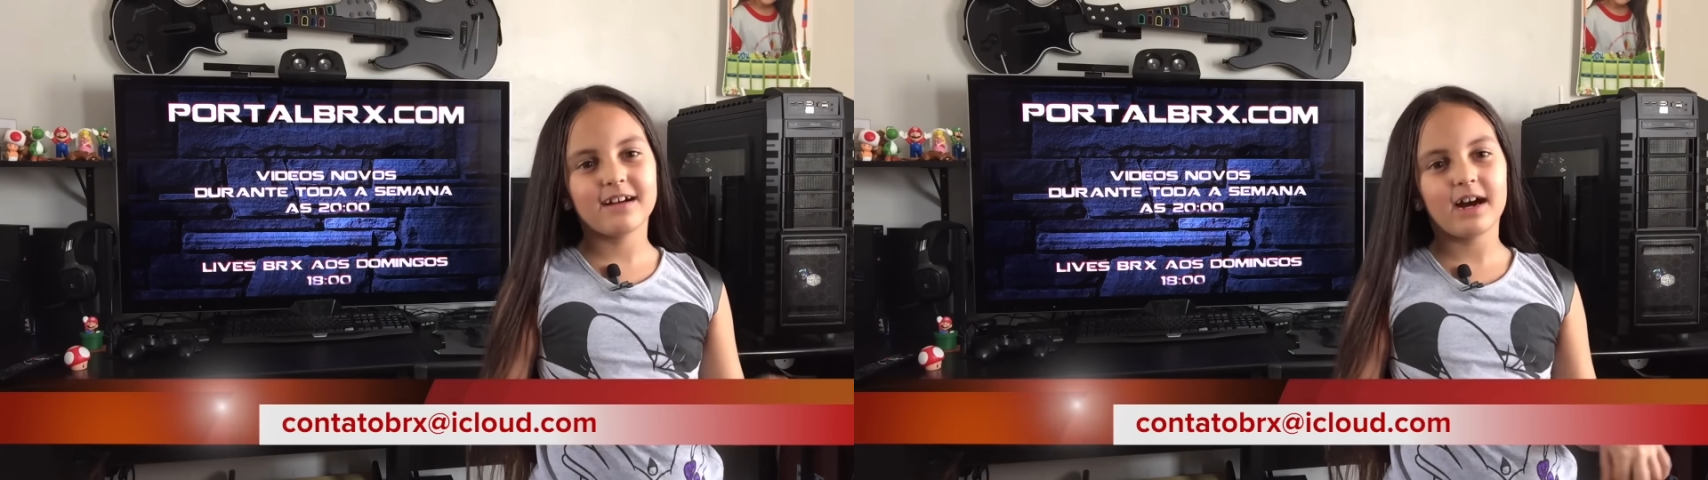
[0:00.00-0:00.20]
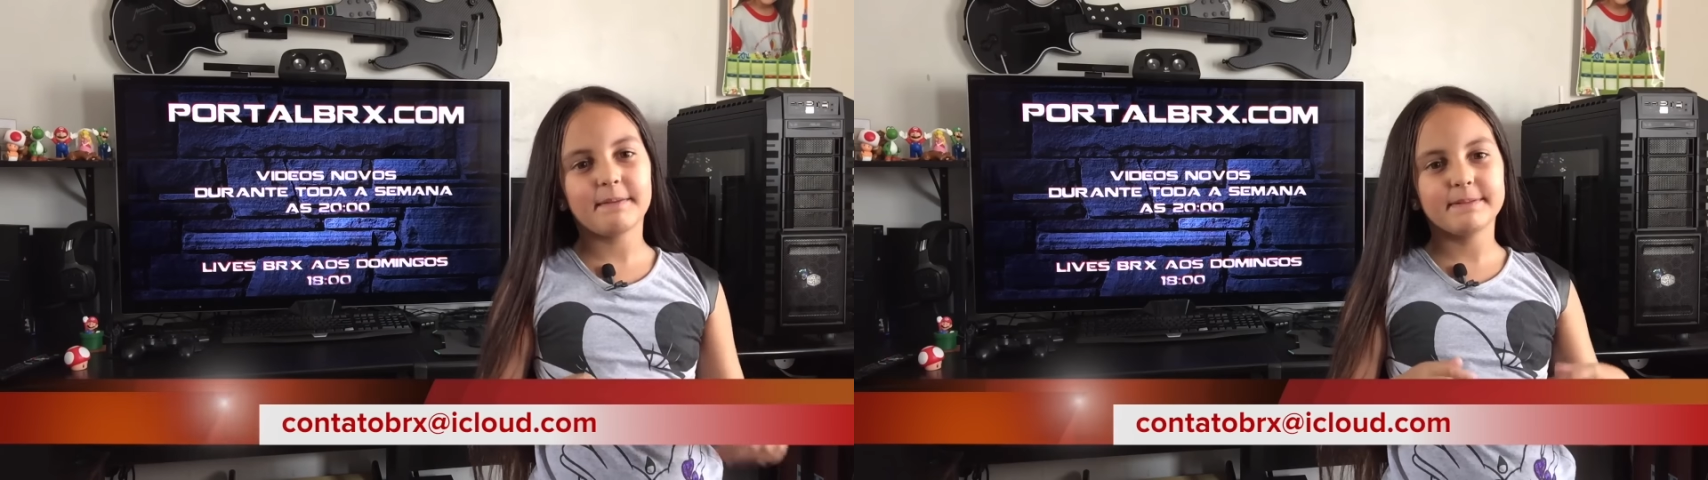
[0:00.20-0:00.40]

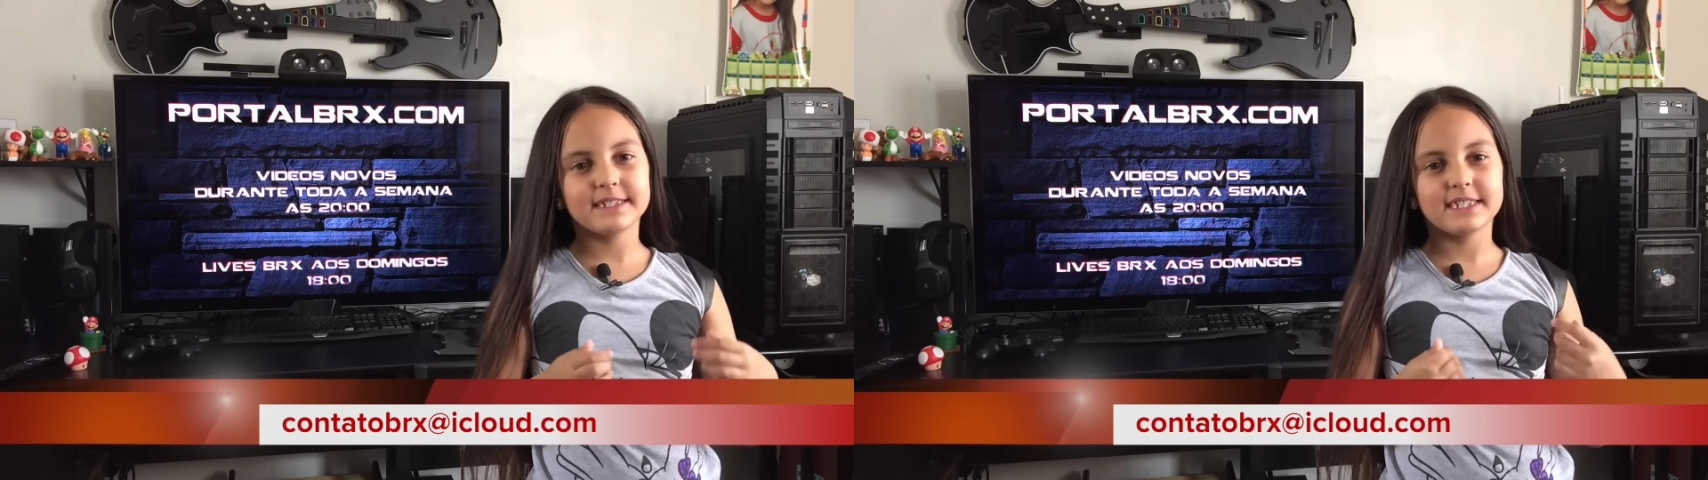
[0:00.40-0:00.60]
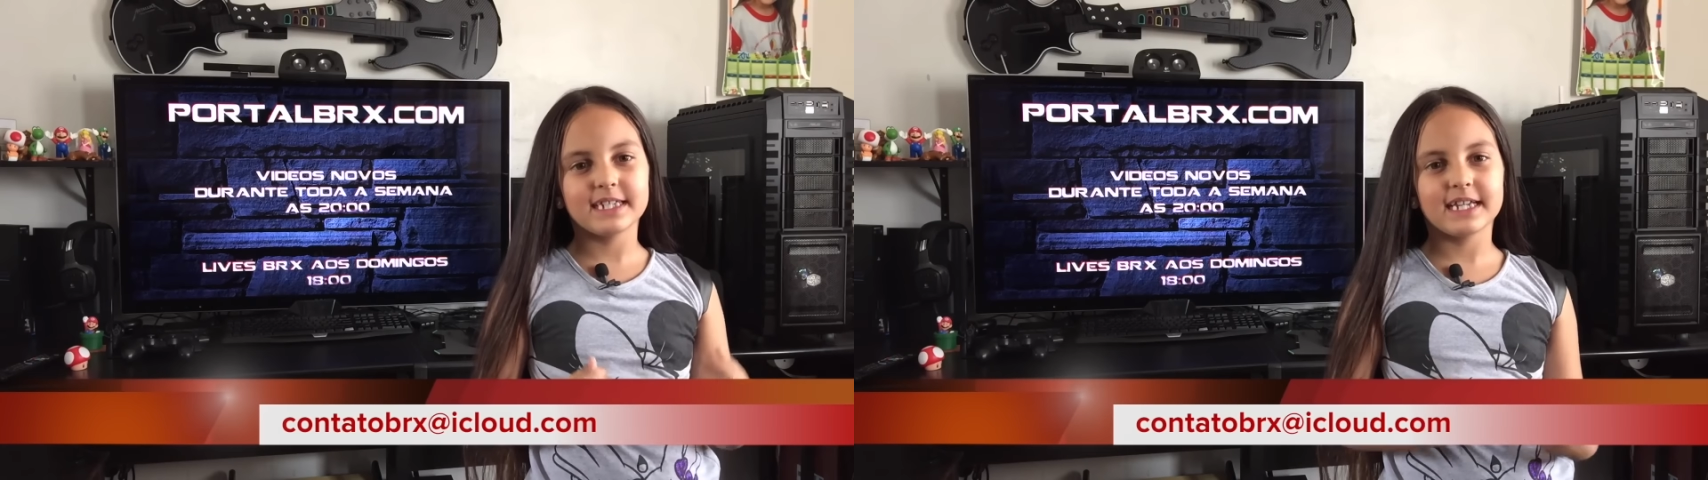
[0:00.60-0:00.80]

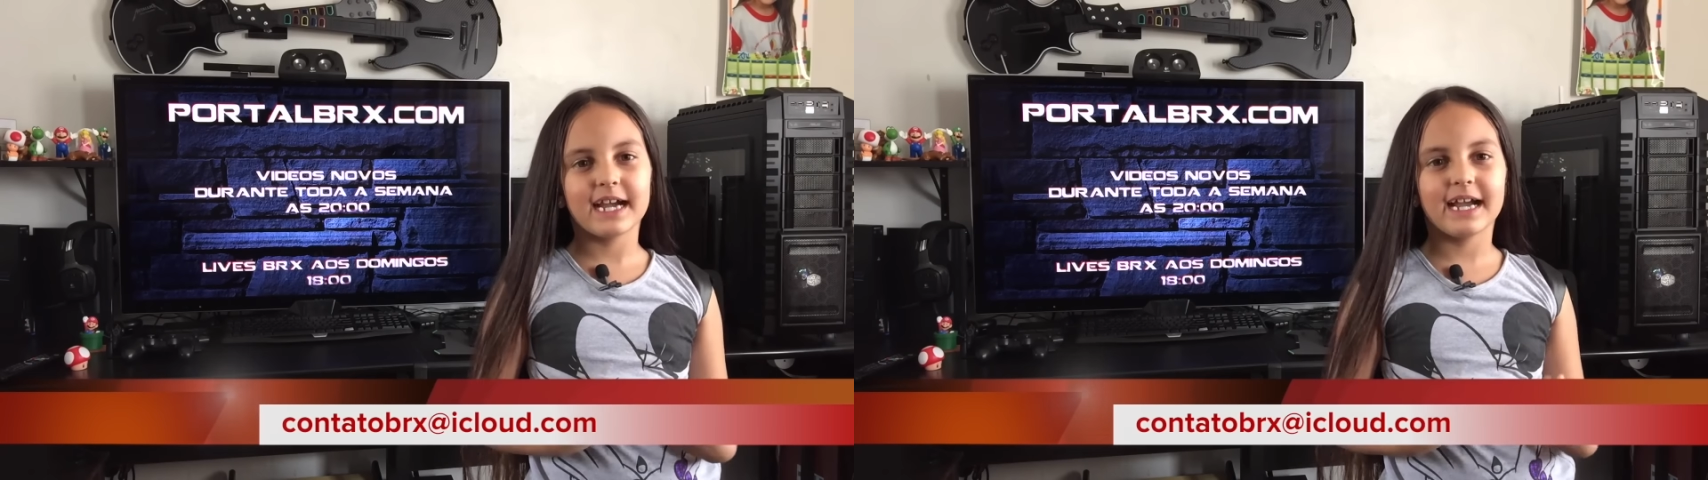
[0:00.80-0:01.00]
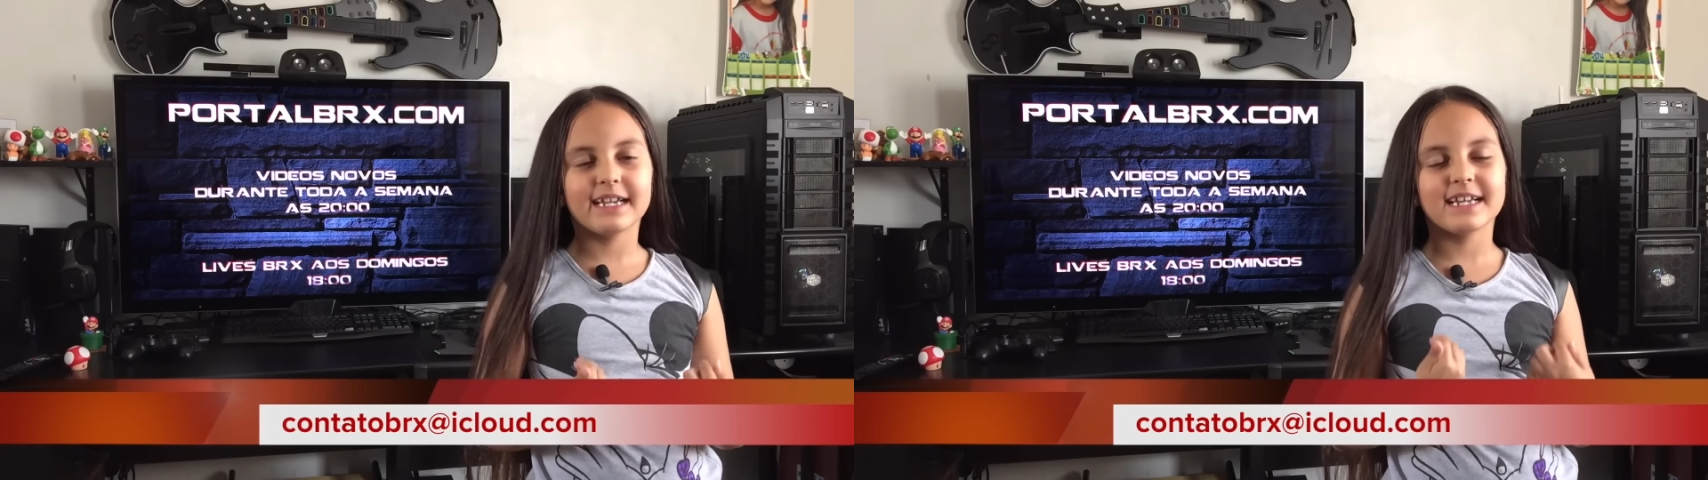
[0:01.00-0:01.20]

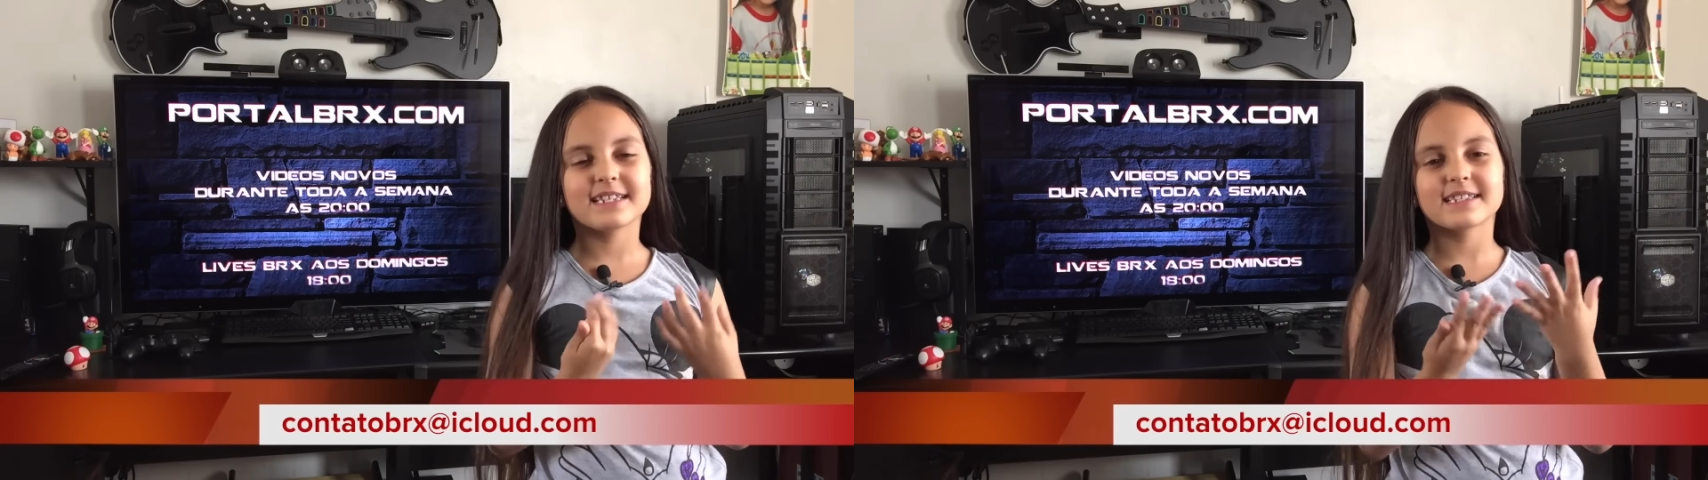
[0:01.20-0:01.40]
compartilhar e